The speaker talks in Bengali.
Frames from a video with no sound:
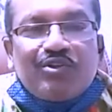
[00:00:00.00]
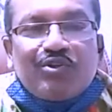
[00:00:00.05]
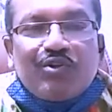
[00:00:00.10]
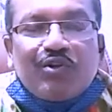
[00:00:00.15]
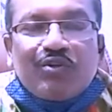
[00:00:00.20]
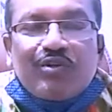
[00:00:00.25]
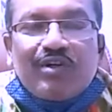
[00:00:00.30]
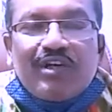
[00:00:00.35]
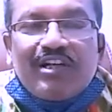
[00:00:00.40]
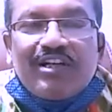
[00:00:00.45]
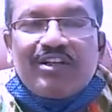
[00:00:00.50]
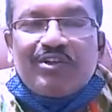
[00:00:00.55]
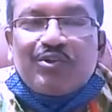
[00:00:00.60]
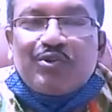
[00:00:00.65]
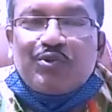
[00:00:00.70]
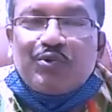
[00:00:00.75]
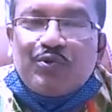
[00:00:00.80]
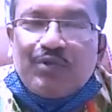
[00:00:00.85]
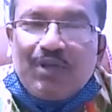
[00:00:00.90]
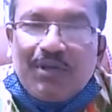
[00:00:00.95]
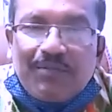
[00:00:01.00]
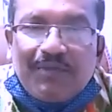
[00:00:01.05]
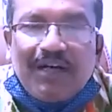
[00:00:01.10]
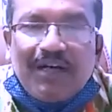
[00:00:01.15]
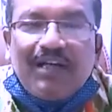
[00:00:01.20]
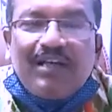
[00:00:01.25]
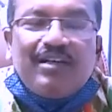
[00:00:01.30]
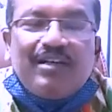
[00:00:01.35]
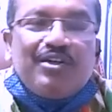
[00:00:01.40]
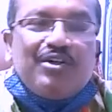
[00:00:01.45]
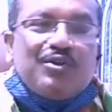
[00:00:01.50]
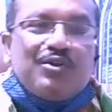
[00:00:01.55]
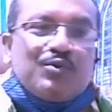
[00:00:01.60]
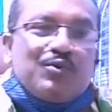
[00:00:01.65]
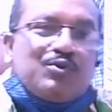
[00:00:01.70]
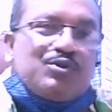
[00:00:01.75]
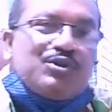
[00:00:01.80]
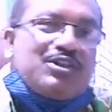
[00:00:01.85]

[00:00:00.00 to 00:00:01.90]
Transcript: সরকারের সুনাম গায় কোন